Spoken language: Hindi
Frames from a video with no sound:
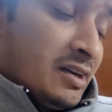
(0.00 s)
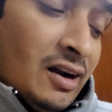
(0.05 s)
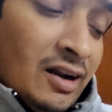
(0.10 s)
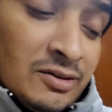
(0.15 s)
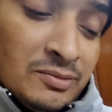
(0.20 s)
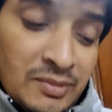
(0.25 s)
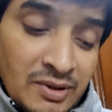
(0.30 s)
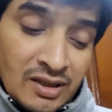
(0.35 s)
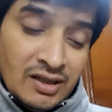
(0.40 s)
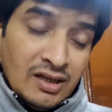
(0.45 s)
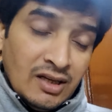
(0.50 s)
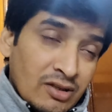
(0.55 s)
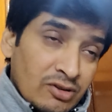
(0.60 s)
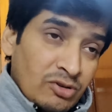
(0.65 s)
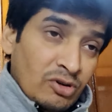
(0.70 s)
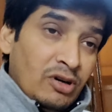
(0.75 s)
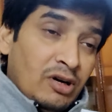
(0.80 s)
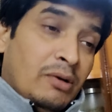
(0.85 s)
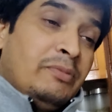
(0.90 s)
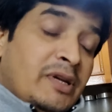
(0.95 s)
था रात में
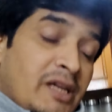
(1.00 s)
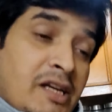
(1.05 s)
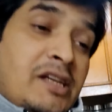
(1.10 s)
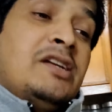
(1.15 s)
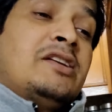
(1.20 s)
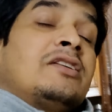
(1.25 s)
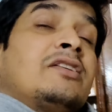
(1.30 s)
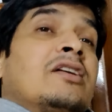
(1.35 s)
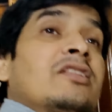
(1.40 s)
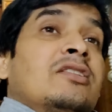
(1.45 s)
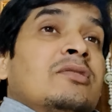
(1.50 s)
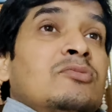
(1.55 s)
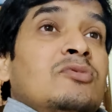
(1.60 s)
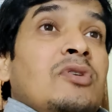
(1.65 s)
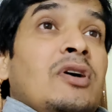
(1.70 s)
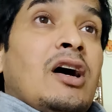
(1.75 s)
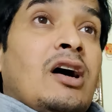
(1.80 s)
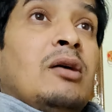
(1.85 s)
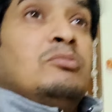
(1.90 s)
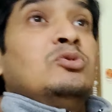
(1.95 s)
तो अब ये एडिटिंग खत्म
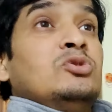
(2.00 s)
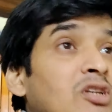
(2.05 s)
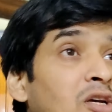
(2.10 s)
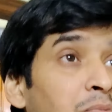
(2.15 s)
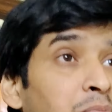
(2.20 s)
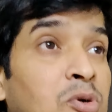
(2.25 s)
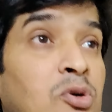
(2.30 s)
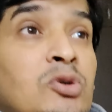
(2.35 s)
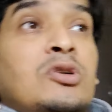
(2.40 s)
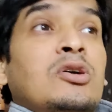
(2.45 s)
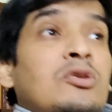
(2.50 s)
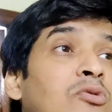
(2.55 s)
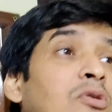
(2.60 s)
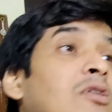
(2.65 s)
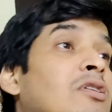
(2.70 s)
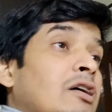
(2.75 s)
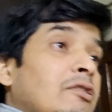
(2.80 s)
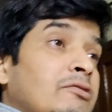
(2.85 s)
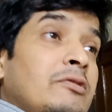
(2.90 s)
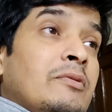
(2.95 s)
हुआ है अब उसे अपलोड
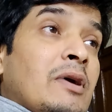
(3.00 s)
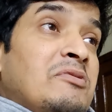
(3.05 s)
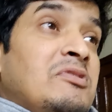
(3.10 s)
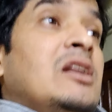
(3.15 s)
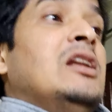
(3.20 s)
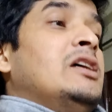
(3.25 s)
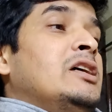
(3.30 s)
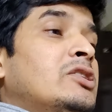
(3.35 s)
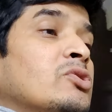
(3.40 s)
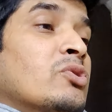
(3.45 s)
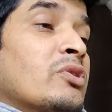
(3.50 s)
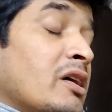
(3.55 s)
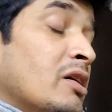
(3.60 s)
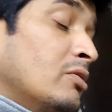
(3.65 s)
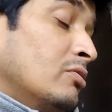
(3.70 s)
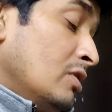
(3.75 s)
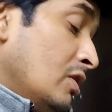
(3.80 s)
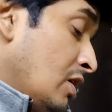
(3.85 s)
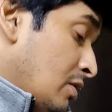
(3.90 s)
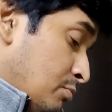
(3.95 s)
करूँगा काफ़ी मैं भी लेट हो
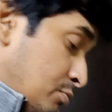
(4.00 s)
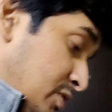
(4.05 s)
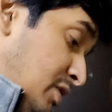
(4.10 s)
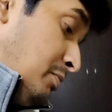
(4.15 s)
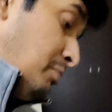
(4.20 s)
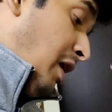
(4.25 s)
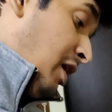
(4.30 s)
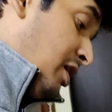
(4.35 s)
गया हूँ मुझे